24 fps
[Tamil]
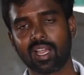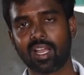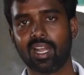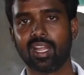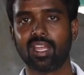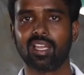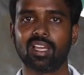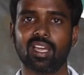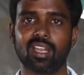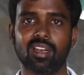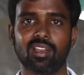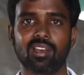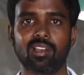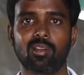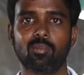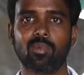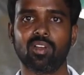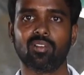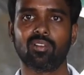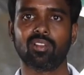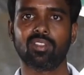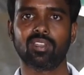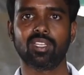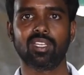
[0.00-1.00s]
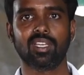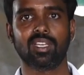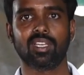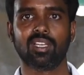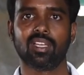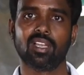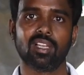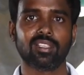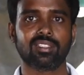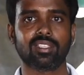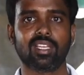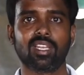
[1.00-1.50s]
கடைக்காரருக்குமே வந்து
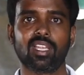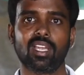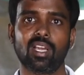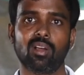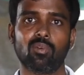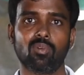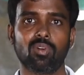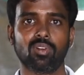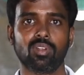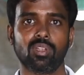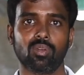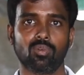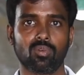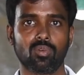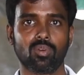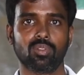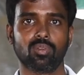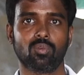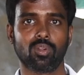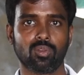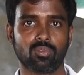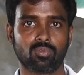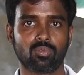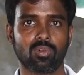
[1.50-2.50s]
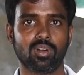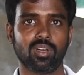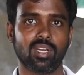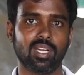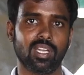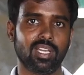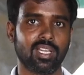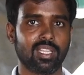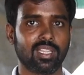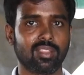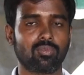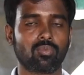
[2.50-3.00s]
சரியாக ஒரு இவங்க வந்து ஒரு
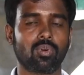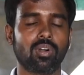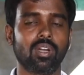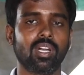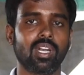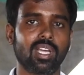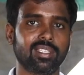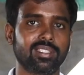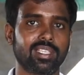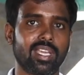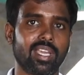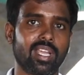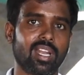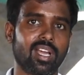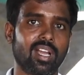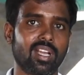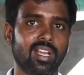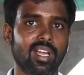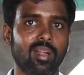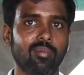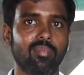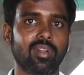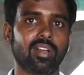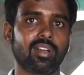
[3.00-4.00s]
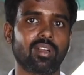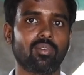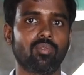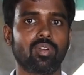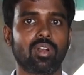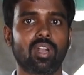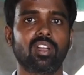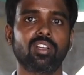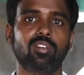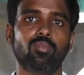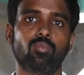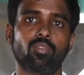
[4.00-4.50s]
தொழிலை தொழிலாக செய்கிறாங்க அப்படின்ற
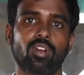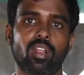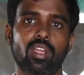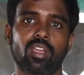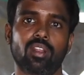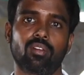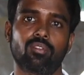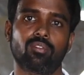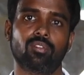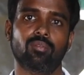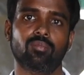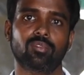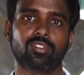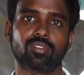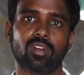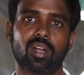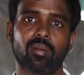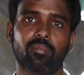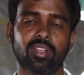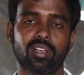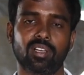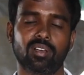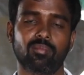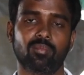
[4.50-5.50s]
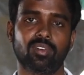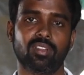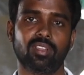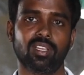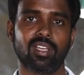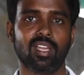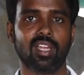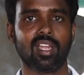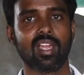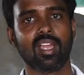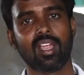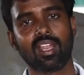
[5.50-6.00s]
ஒரு அணுகுமுறை இருக்கும் ஸோ அப்படி
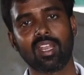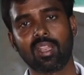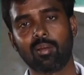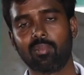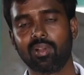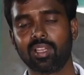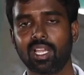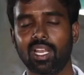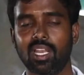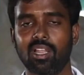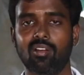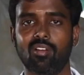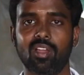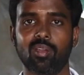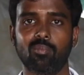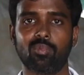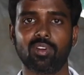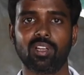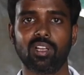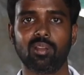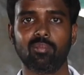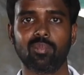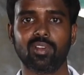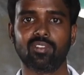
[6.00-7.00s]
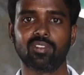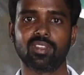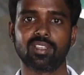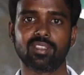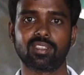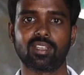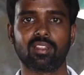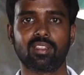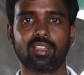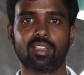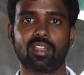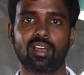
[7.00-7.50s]
இருக்கும்போது நம்மளுக்கு எல்லா வாய்ப்புகளுமே
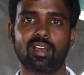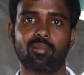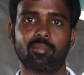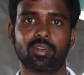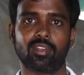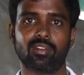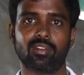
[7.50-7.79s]
வந்து சிறந்ததாக